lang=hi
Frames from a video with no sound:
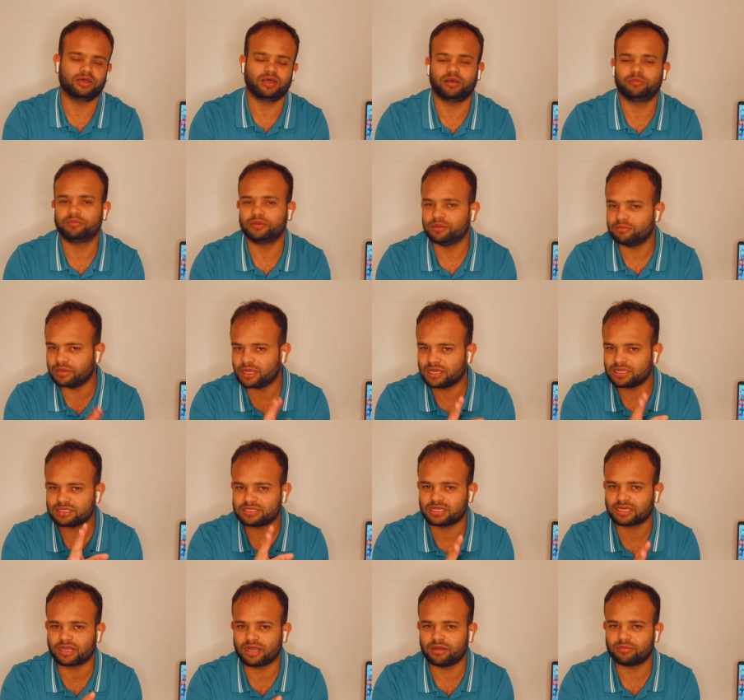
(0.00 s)
अपनी मेहनत
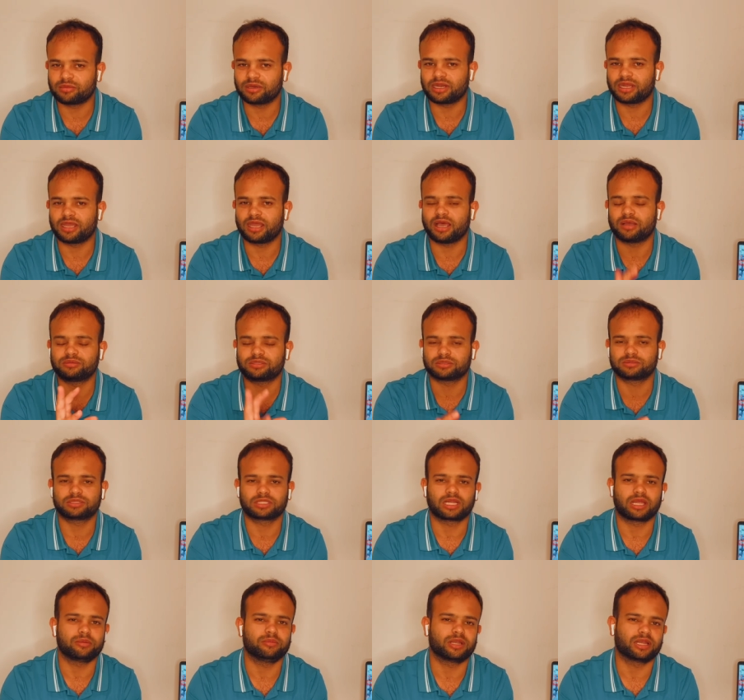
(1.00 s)
से काम करें आप
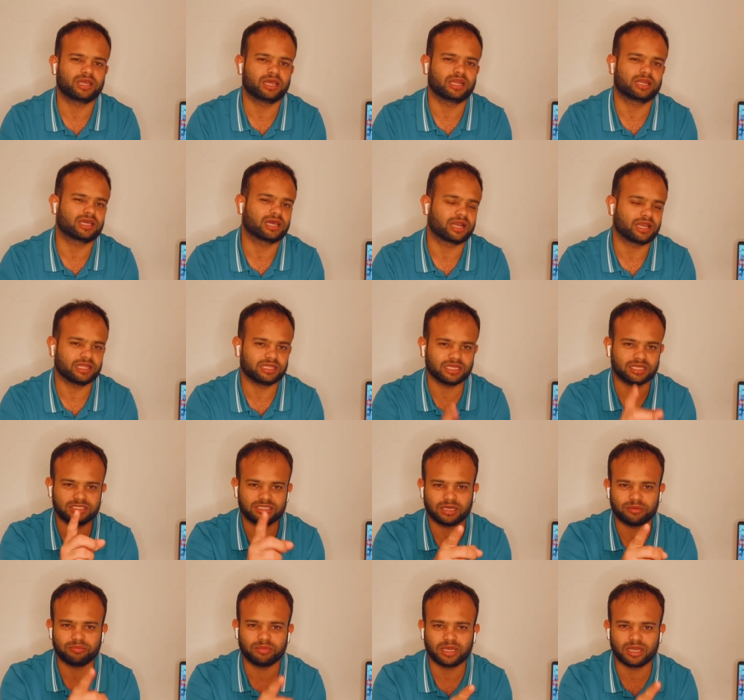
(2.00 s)
सब्सक्राइबर गेन कर लेते हैं
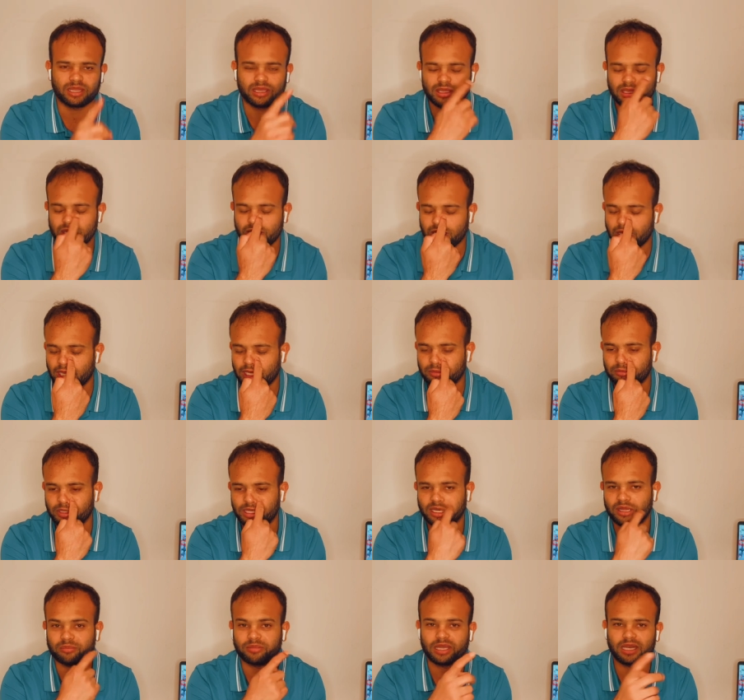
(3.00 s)
जब मैंने एक
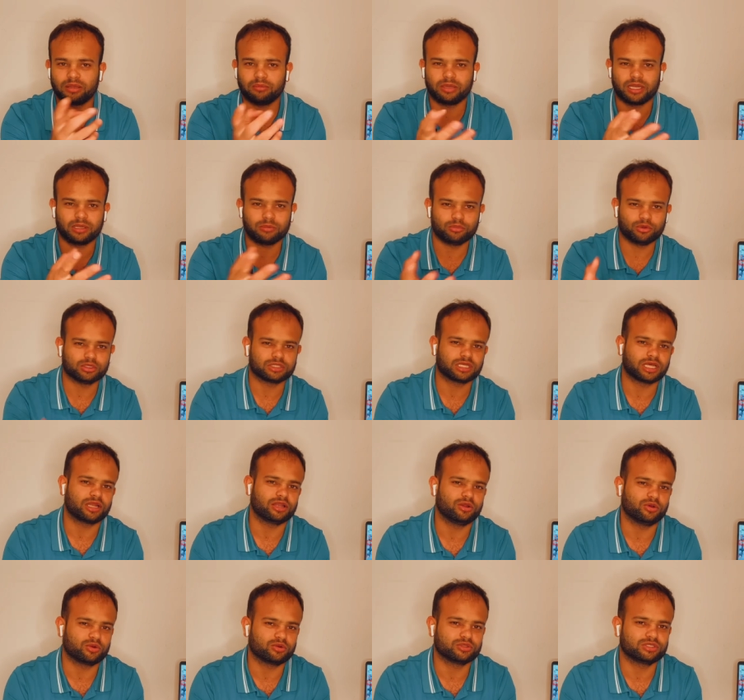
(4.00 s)
महीना पहले मैंने बहुत सारे
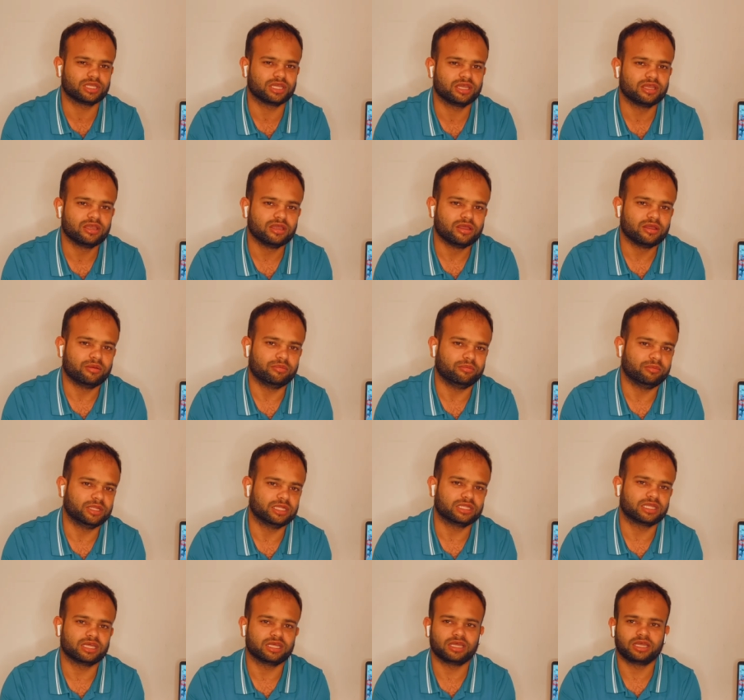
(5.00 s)
लोगों से
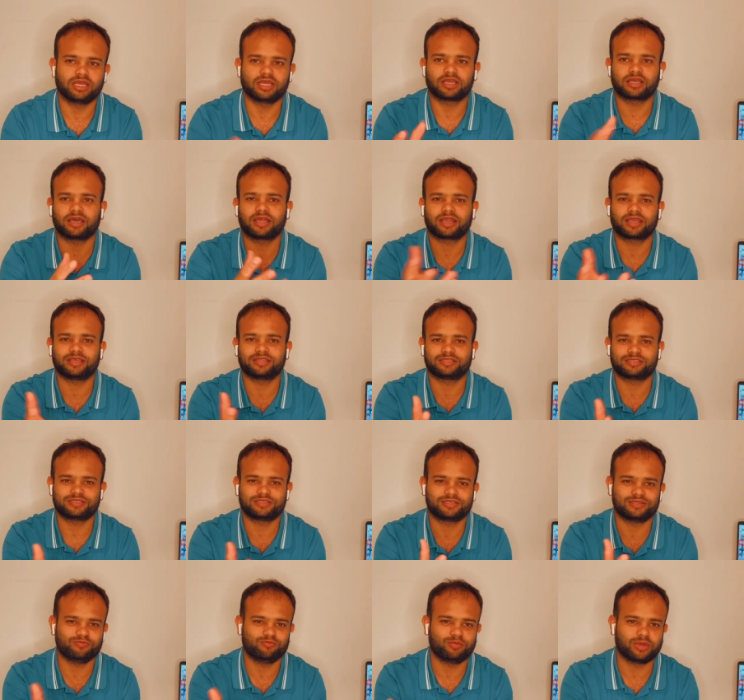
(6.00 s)
मिलते करके
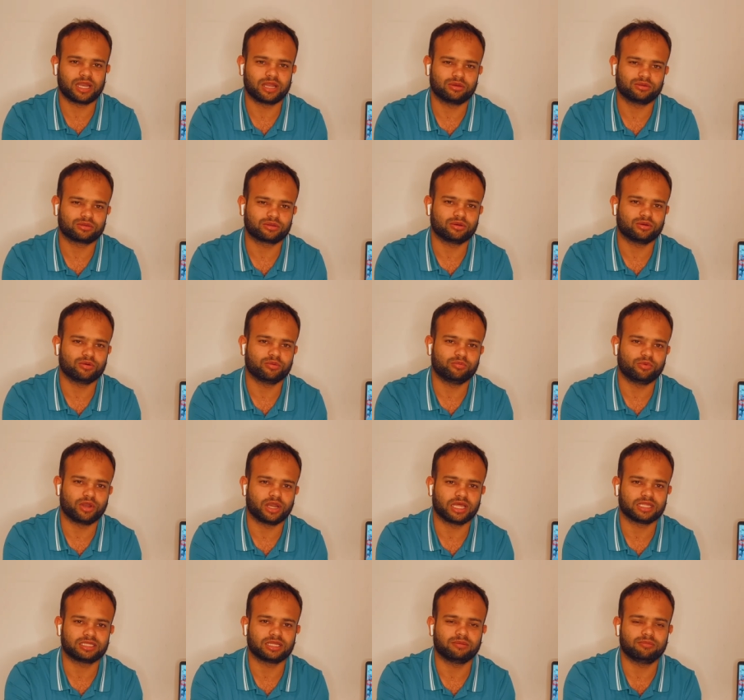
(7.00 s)
मैंने उनको
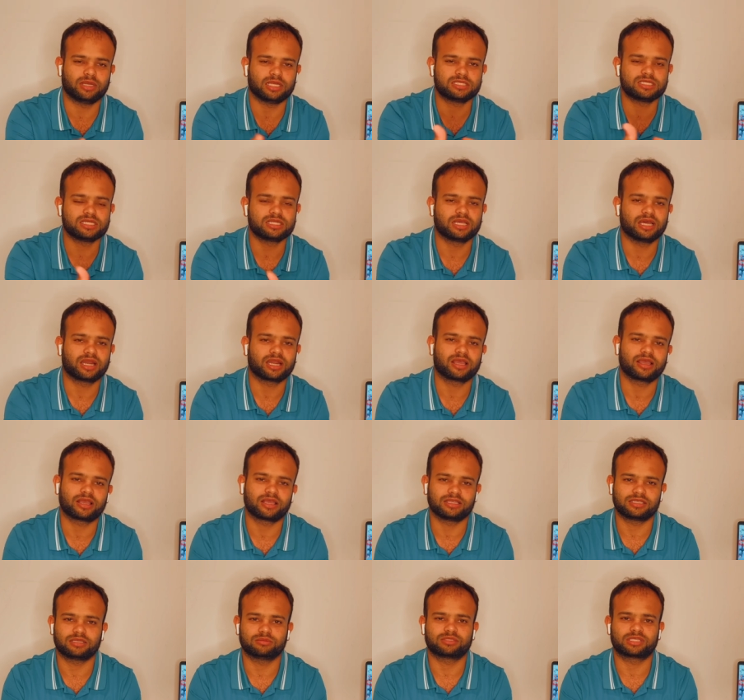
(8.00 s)
बोला था मैसेज करके
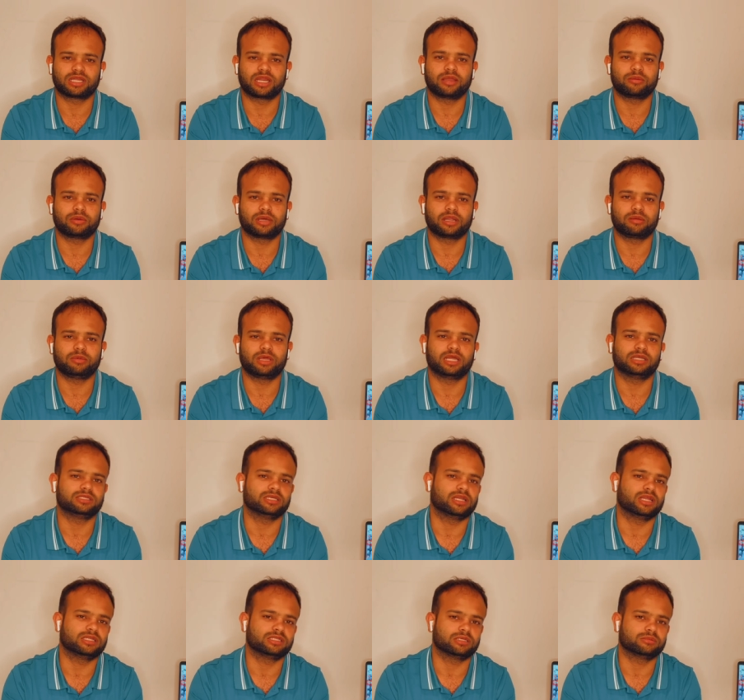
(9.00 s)
कि सब्सक्राइब करें मेरा
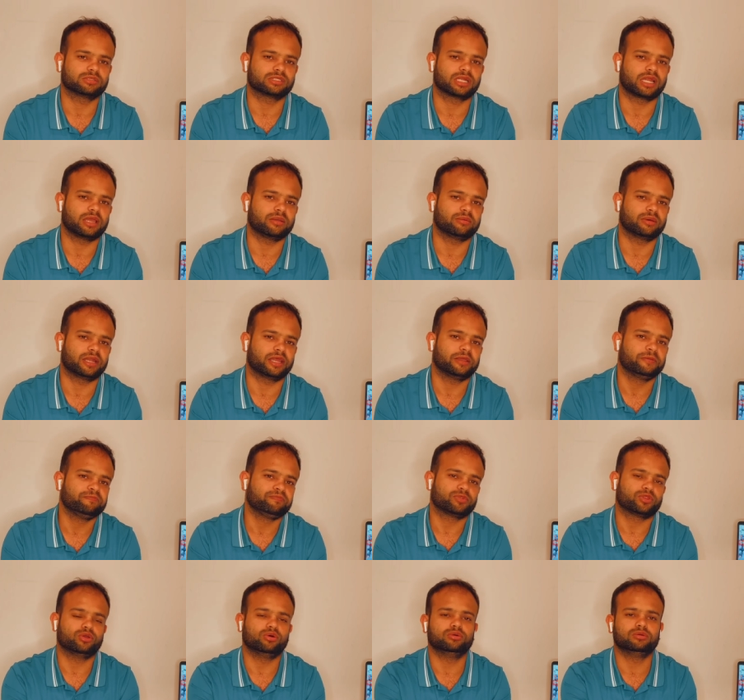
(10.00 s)
चैनल सब्सक्राइब करें
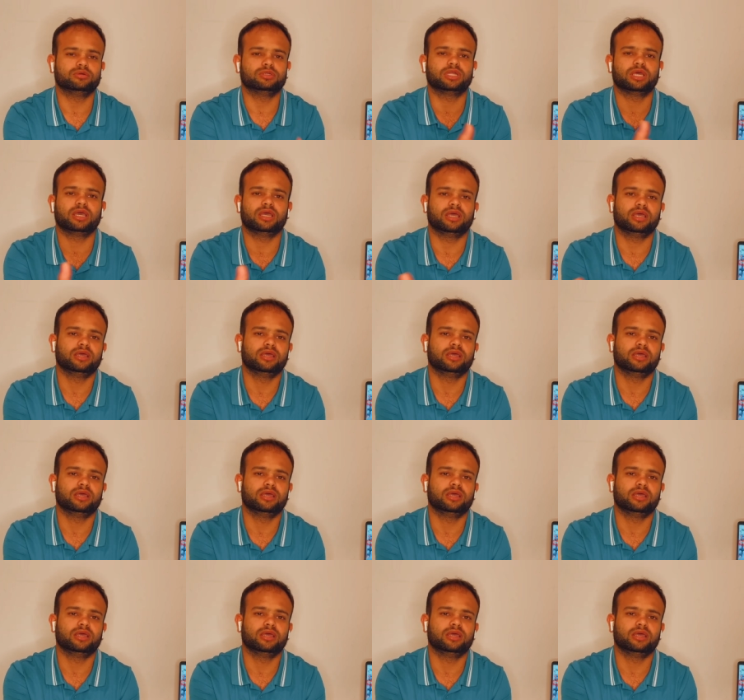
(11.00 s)
तो उन्होंने